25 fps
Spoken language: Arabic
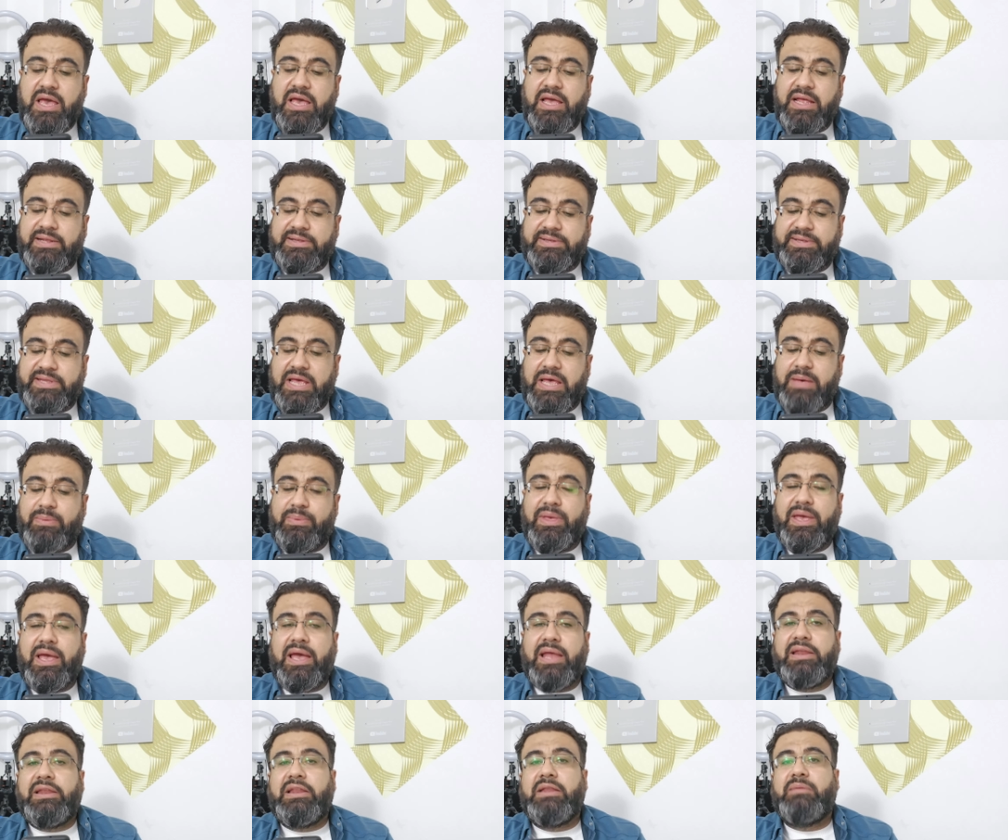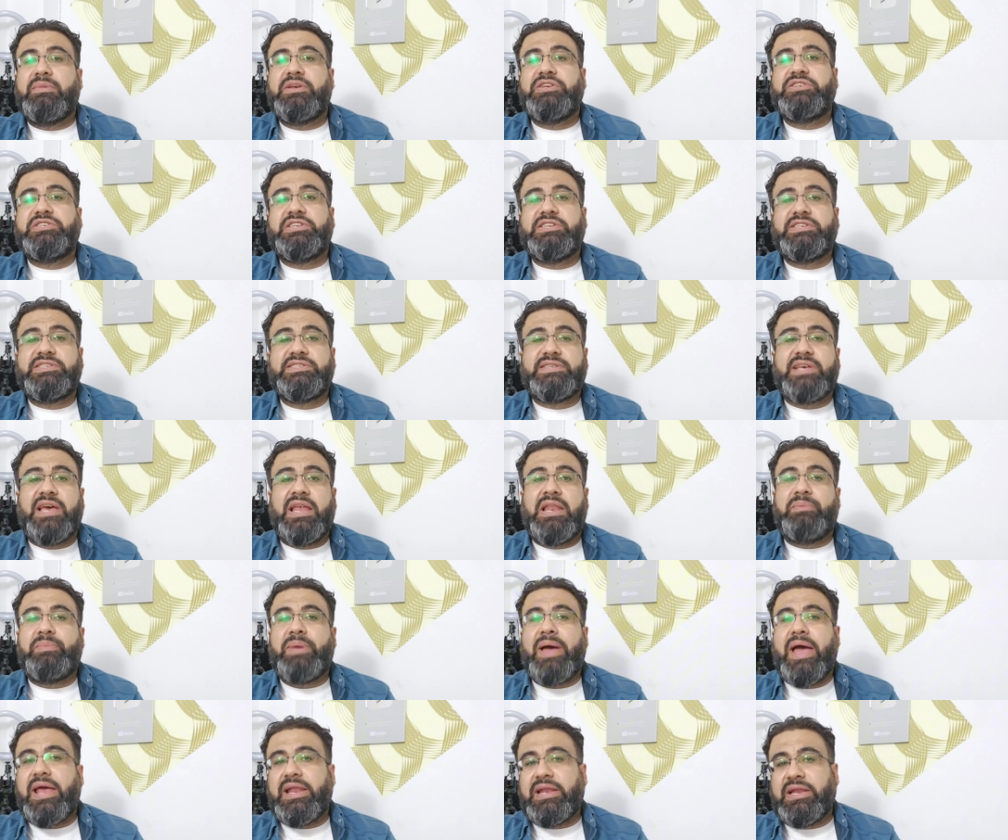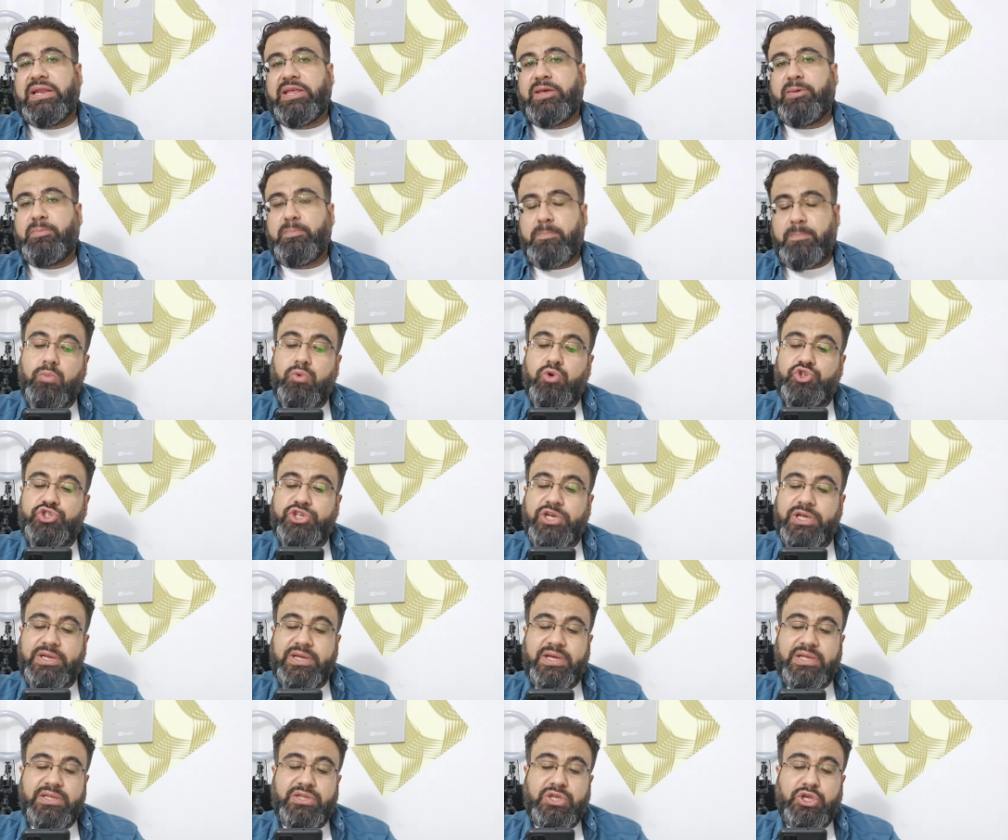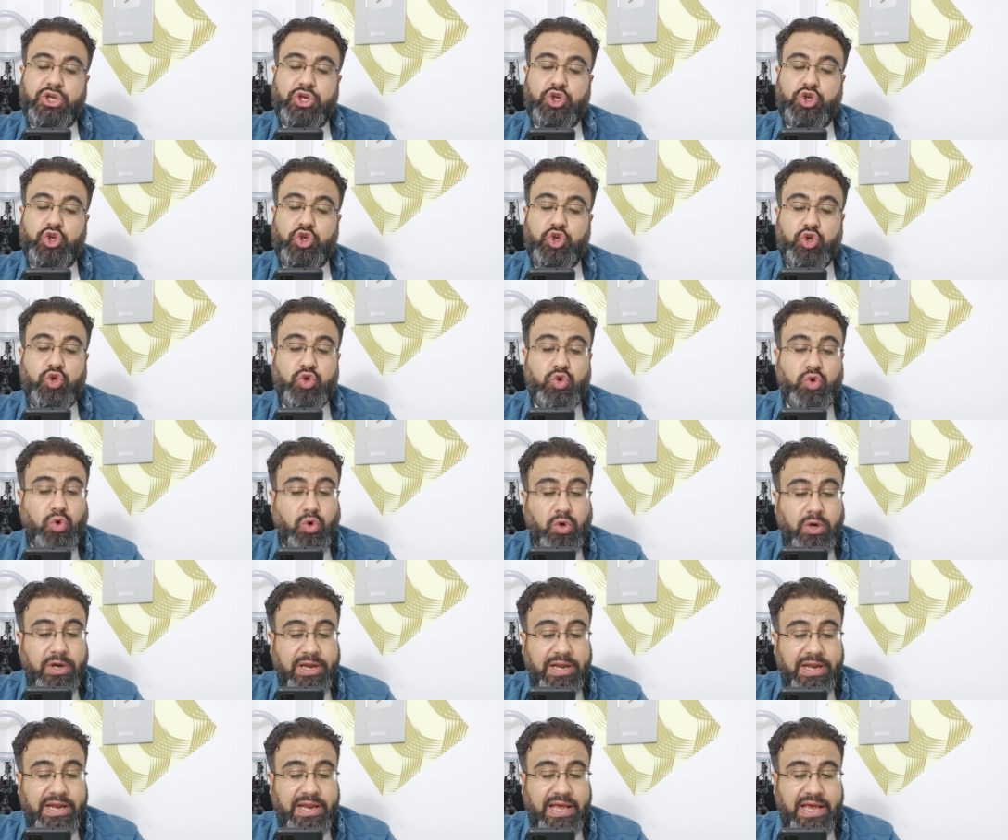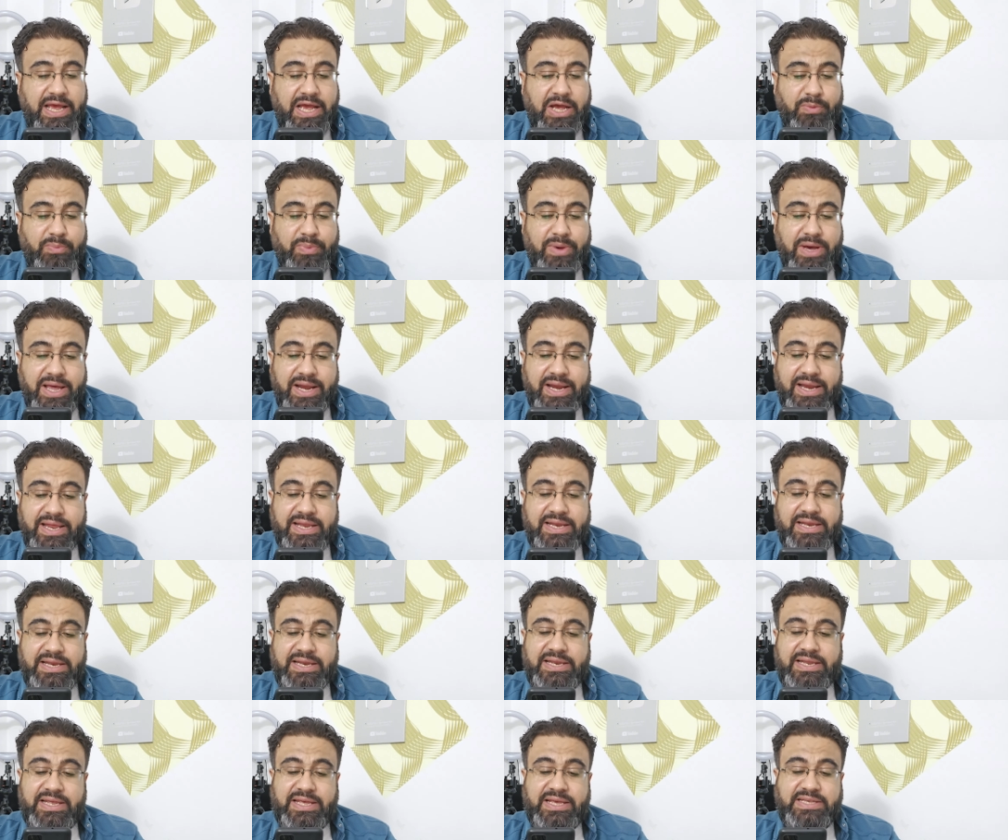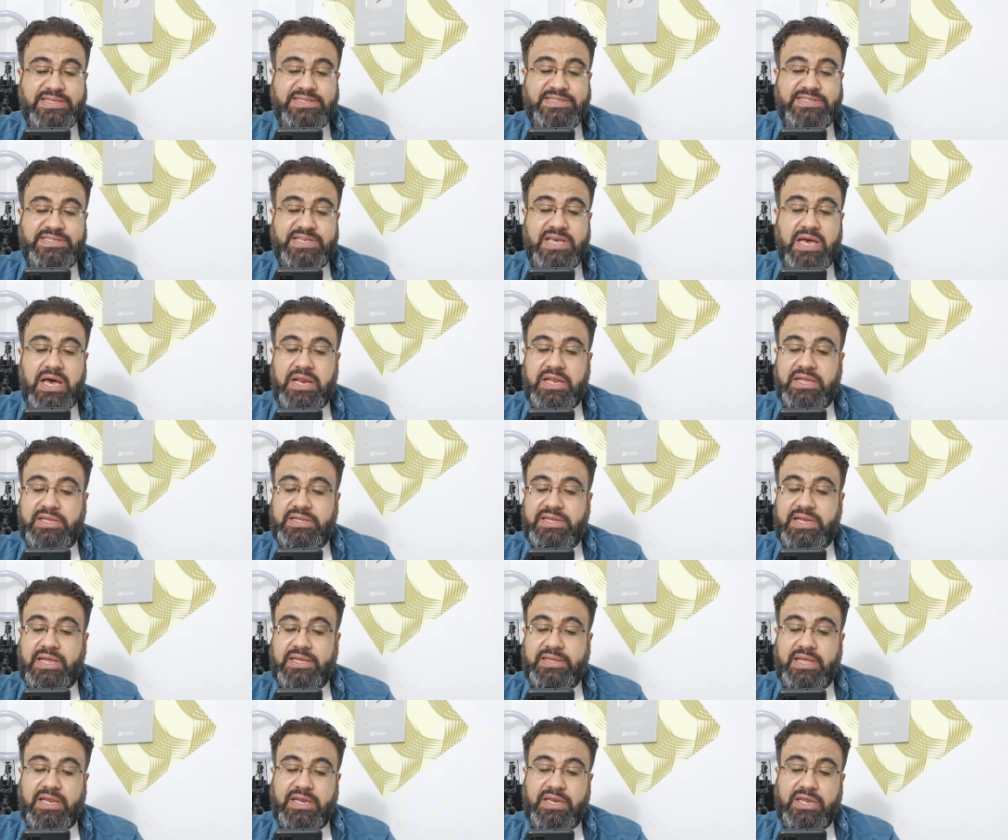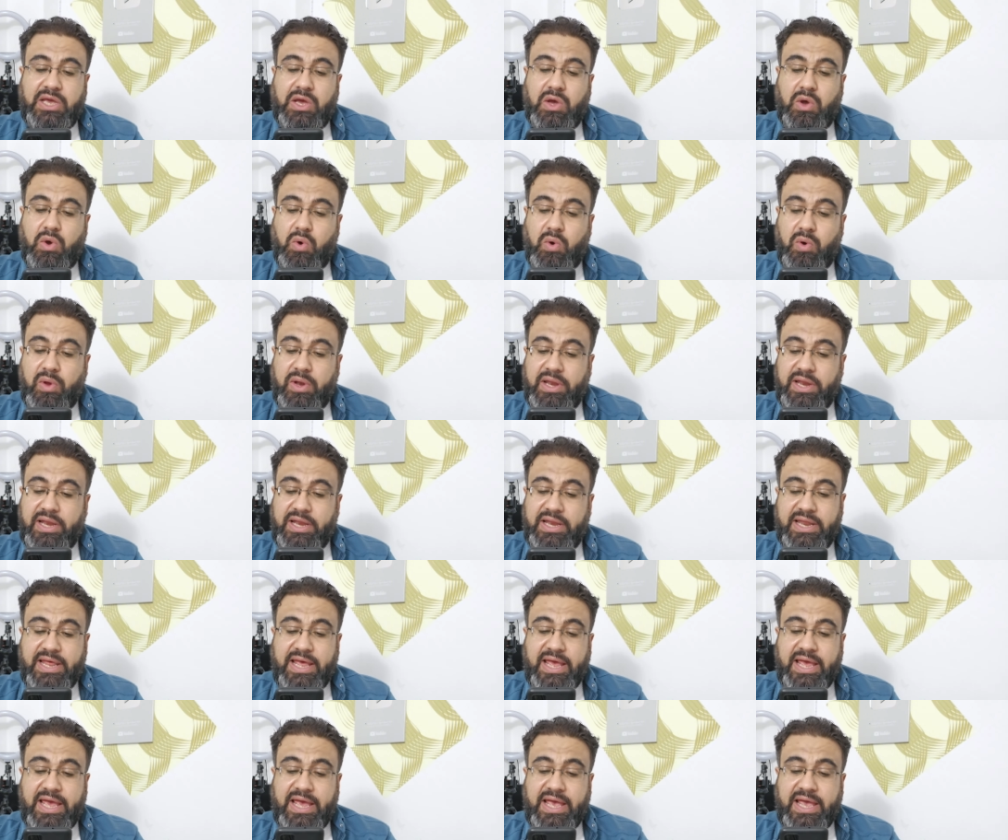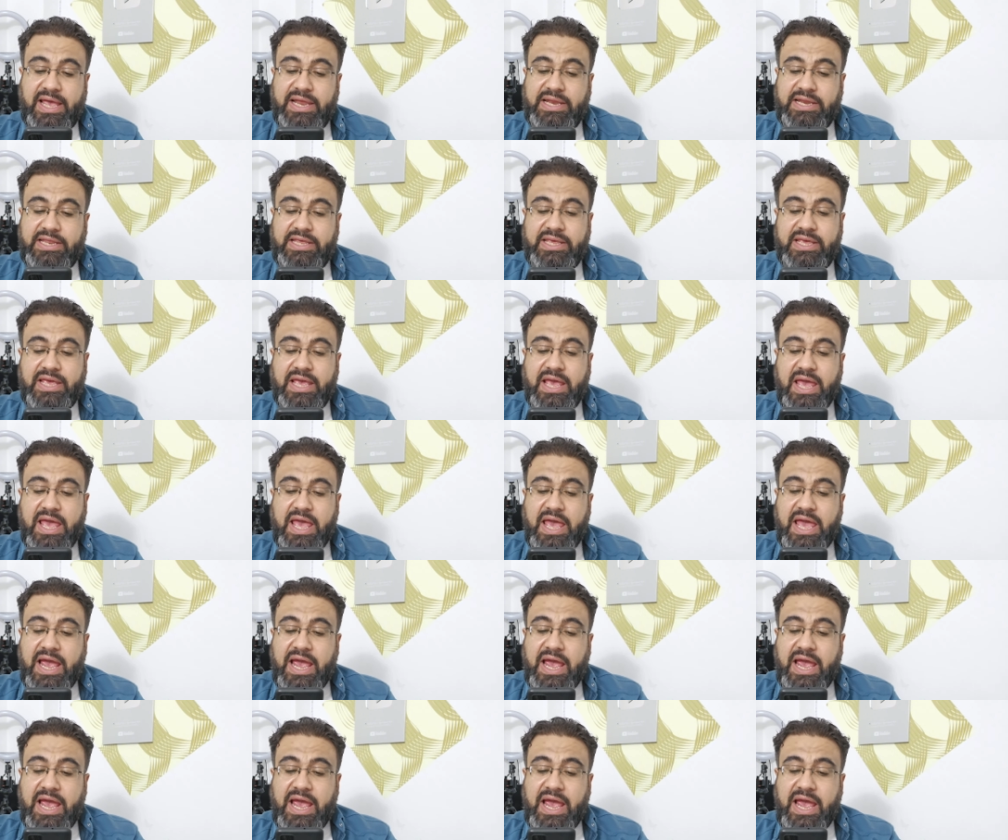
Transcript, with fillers: التابع للمجلس المحلي مجرد شيوع الخبر لزيارة نتنياهو للأهالي